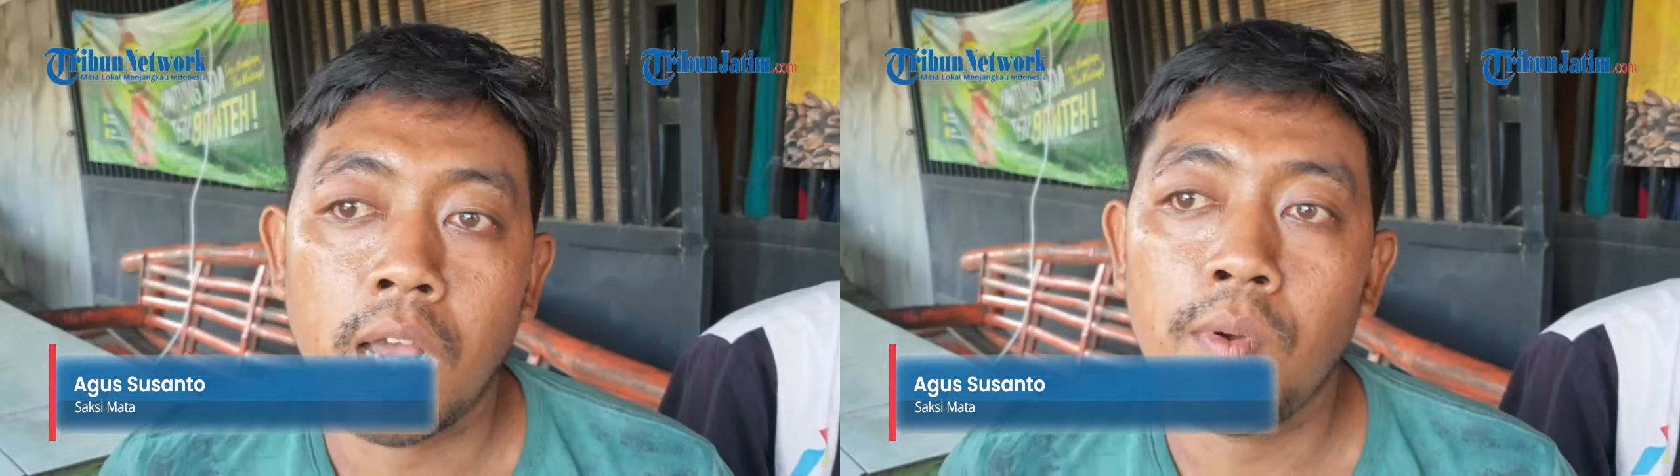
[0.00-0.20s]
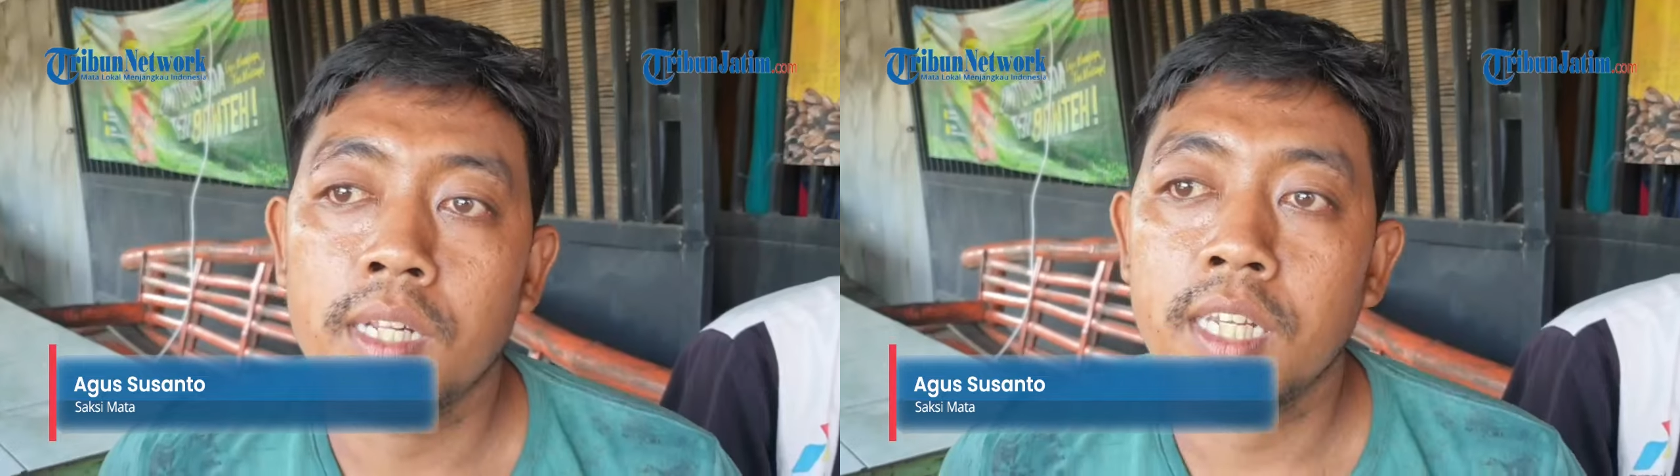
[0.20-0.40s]

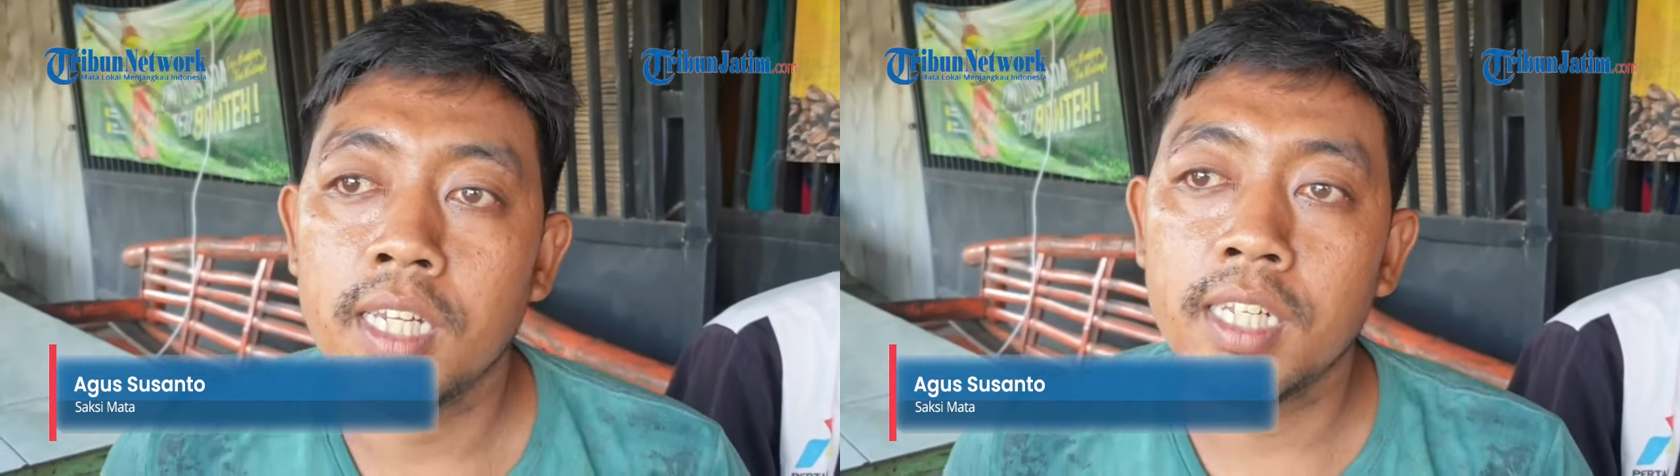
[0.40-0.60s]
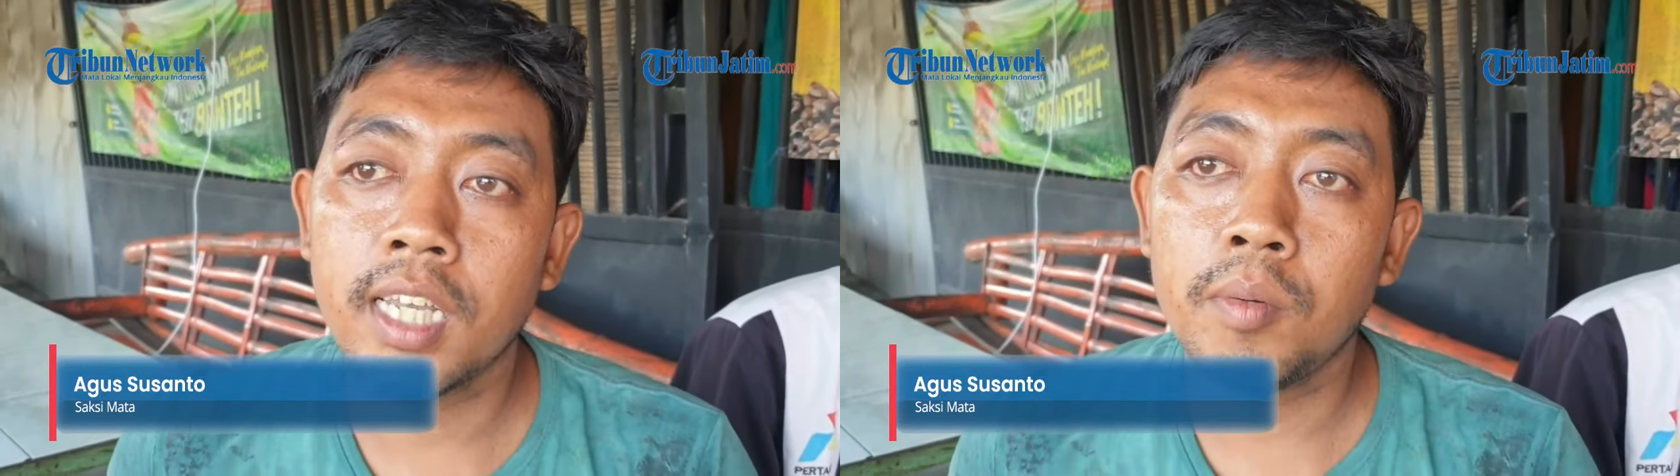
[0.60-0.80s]
awalnya
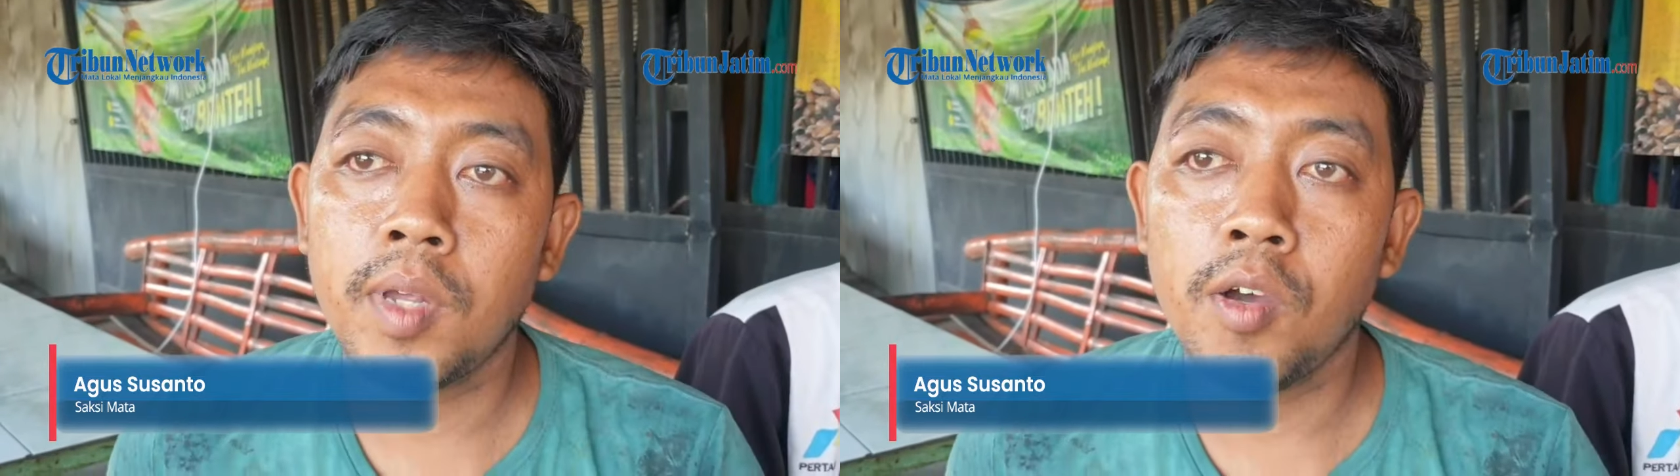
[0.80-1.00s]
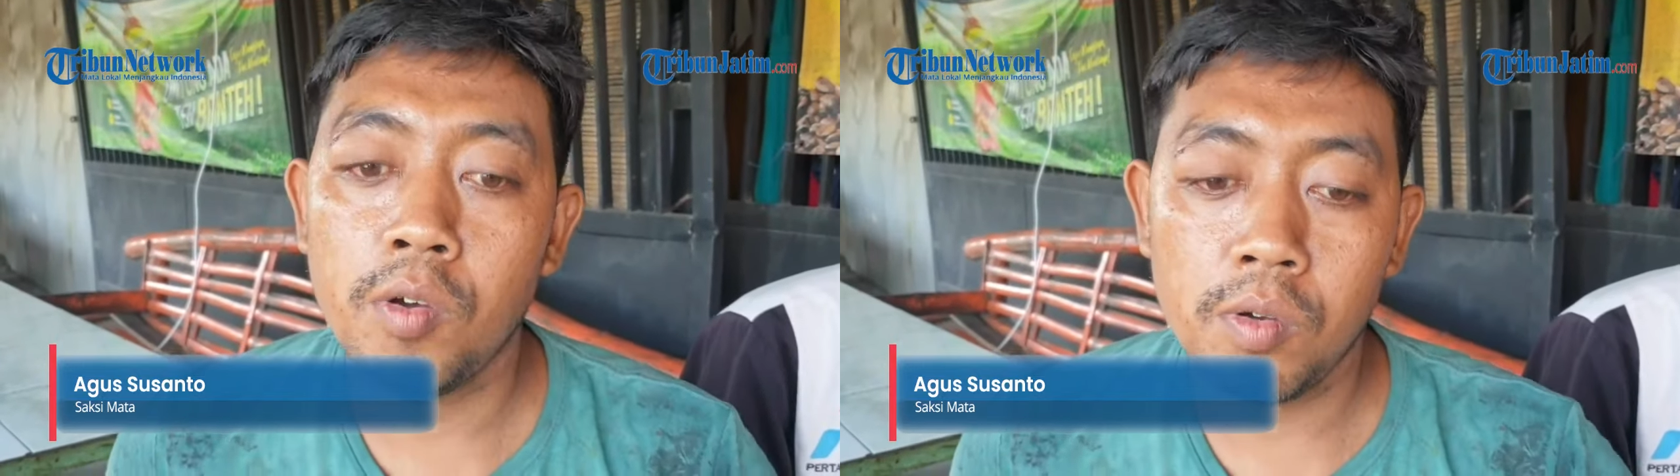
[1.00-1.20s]
ini kan
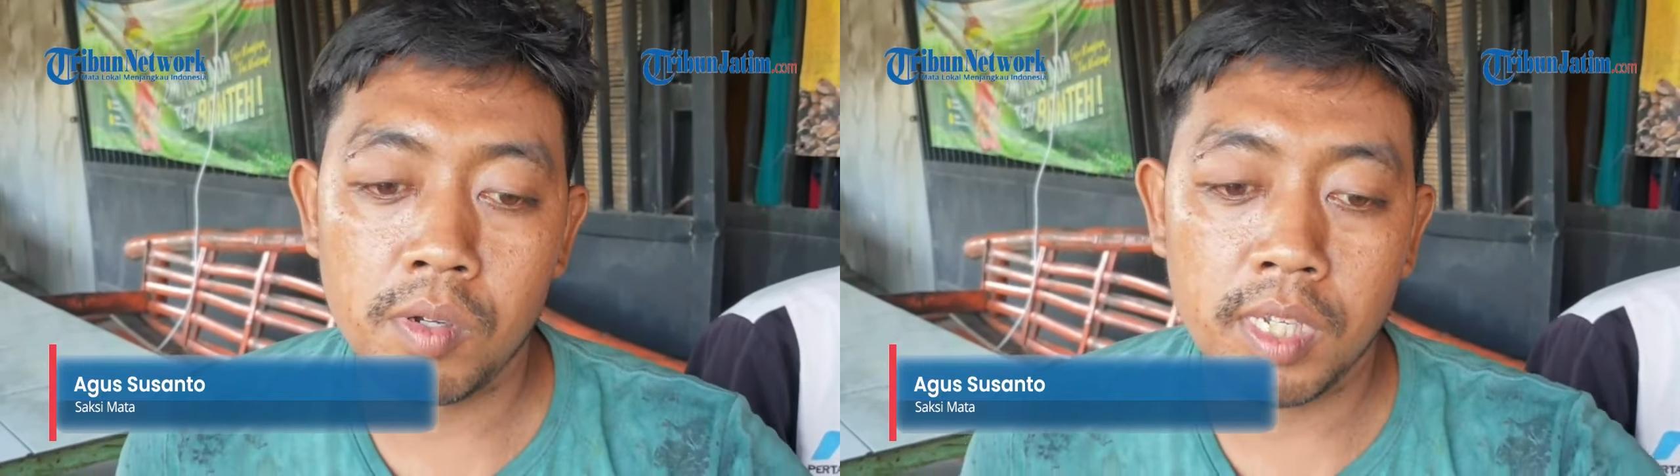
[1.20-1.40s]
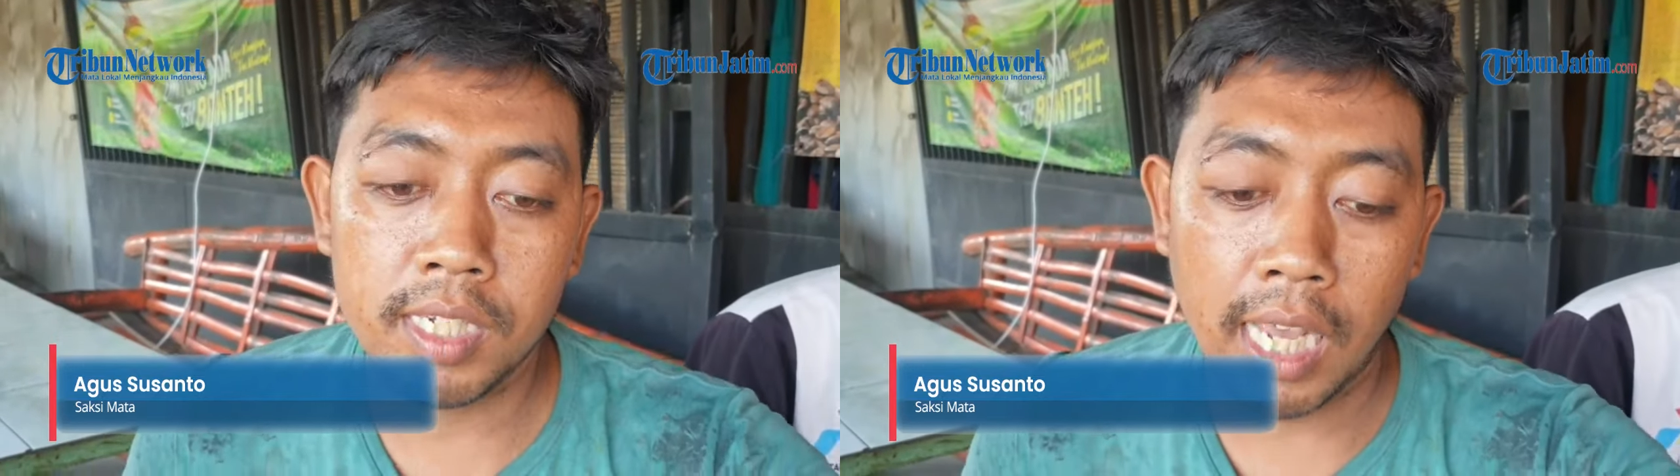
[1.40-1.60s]
mau
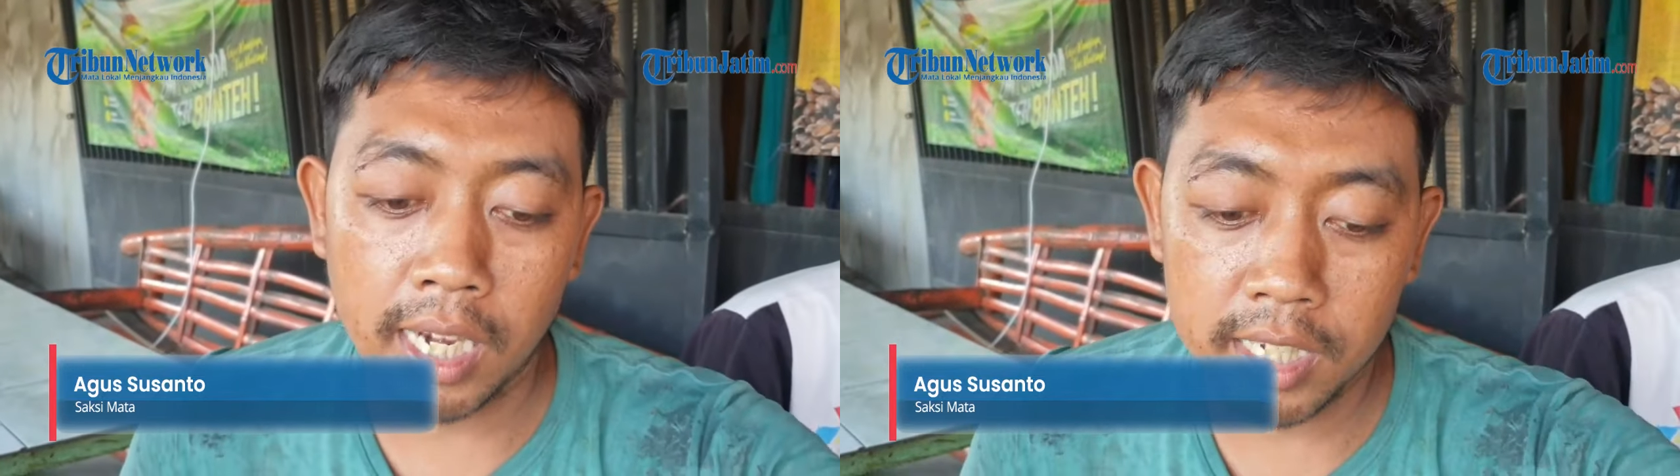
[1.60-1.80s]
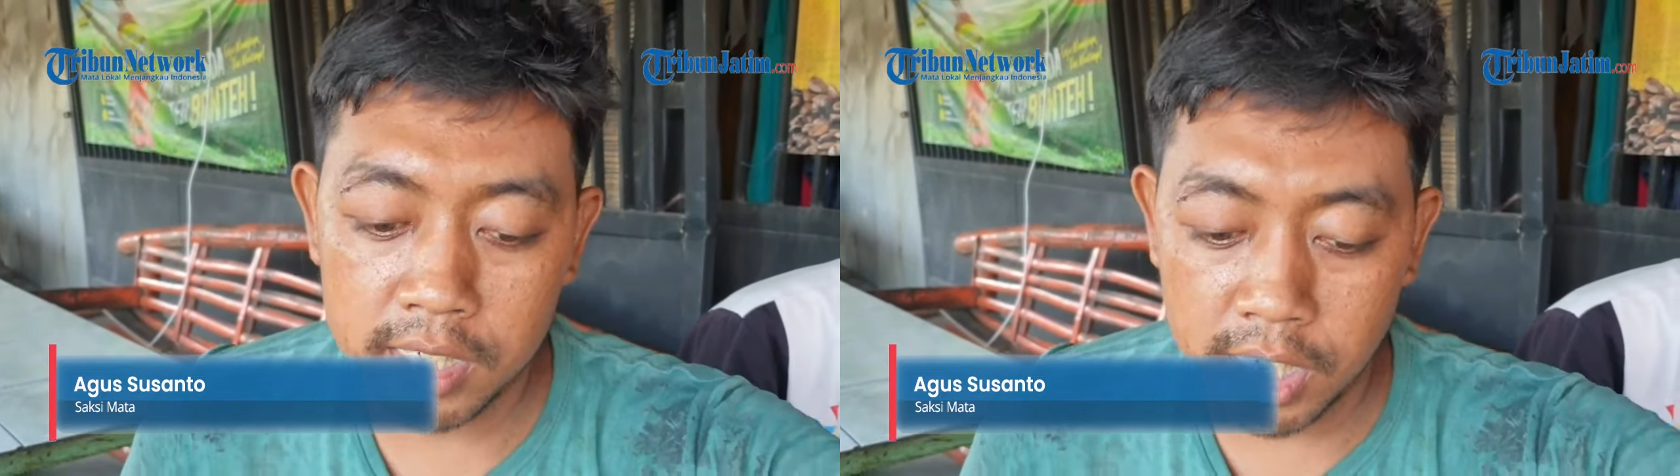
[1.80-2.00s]
hindari